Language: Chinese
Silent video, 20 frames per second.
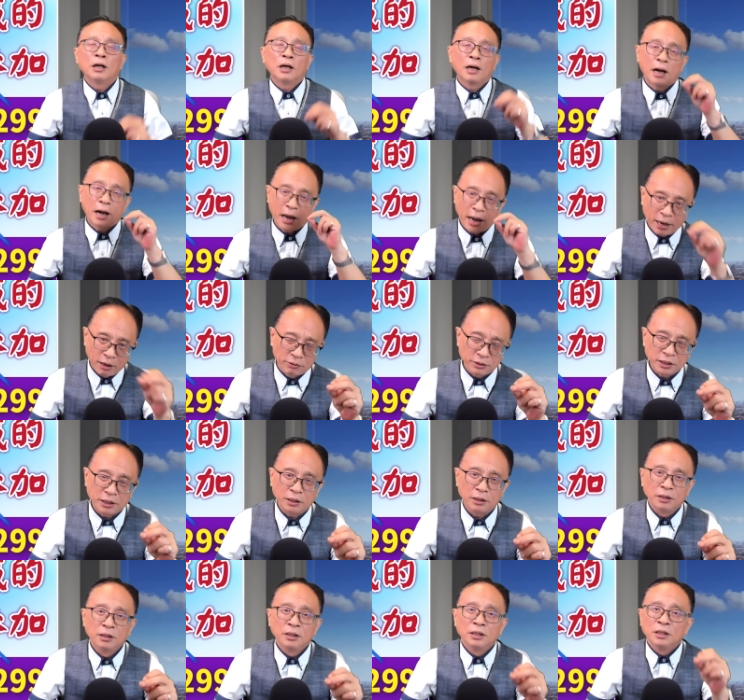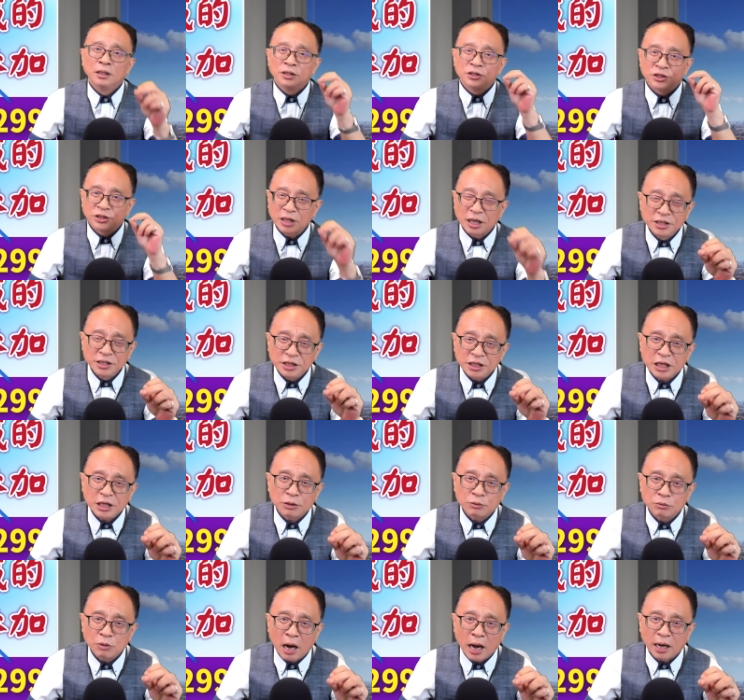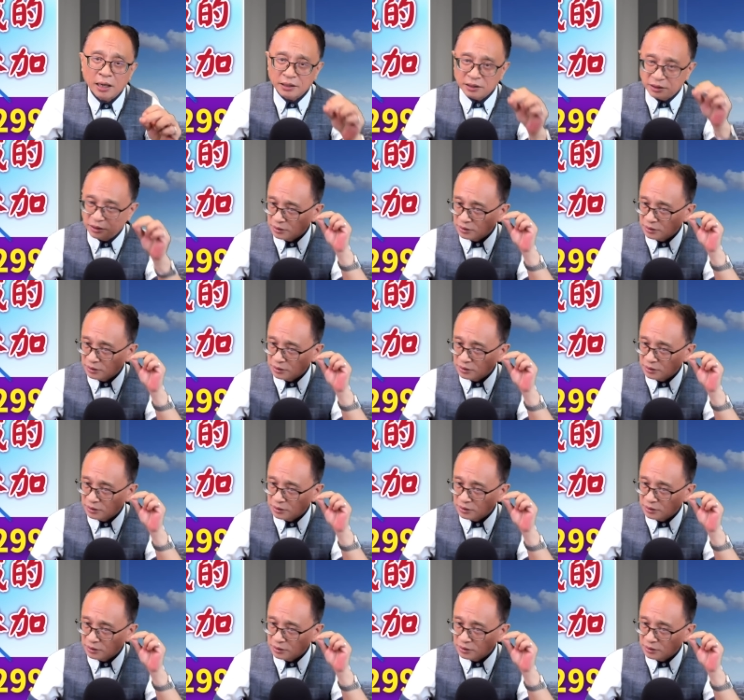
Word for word: 还有呢，生技股啊，